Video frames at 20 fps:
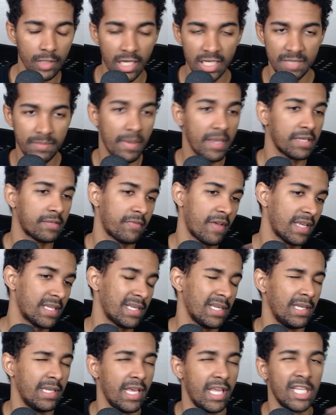es más
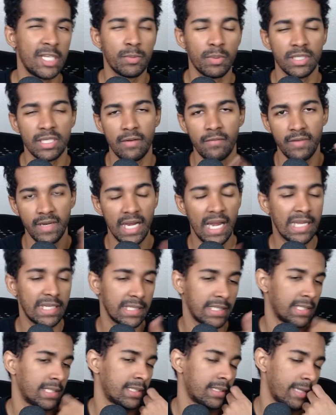fácil y ya después al final
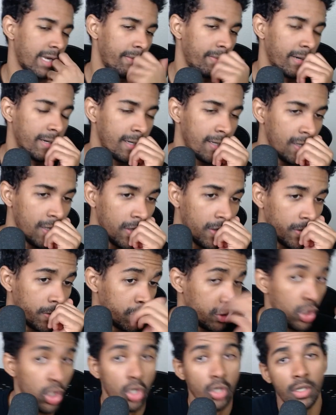haces streamer.
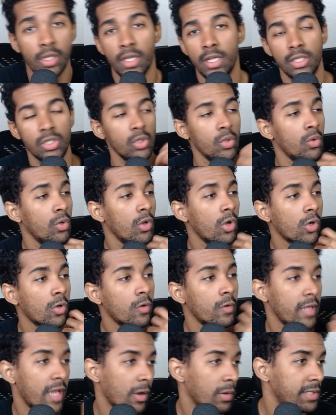Yo que soy un
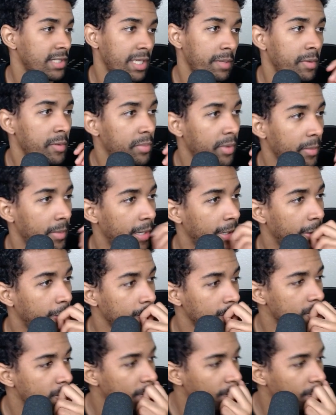loco y hago streaming primero.